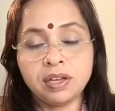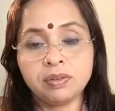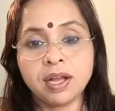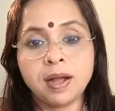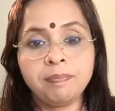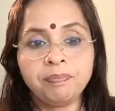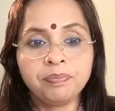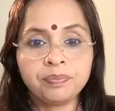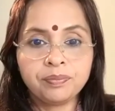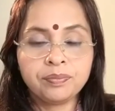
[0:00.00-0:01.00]
देवता
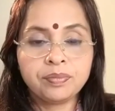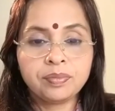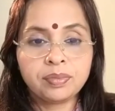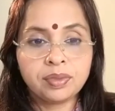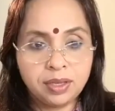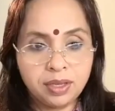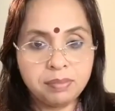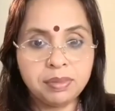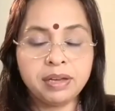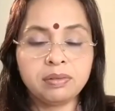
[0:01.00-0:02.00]

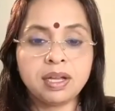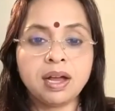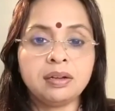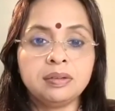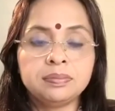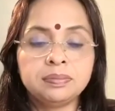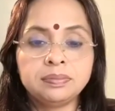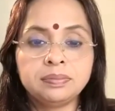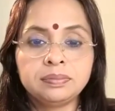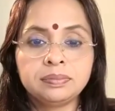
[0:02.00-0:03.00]
यम देवता
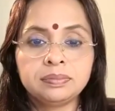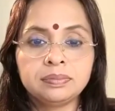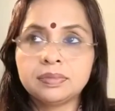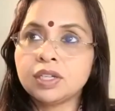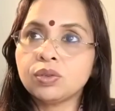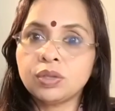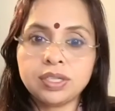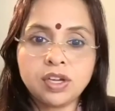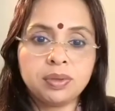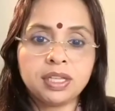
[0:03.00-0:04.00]
दसों
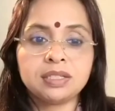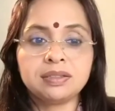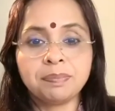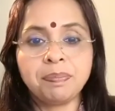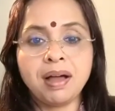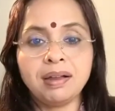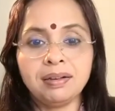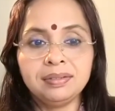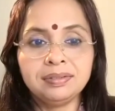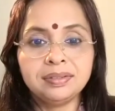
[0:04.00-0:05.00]
दिशाओं में दस
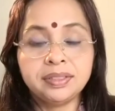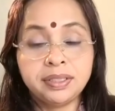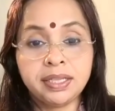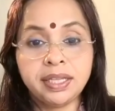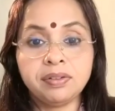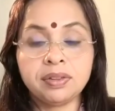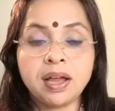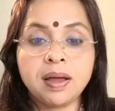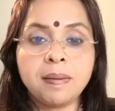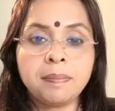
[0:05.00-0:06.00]
दिक्पाल ये देवता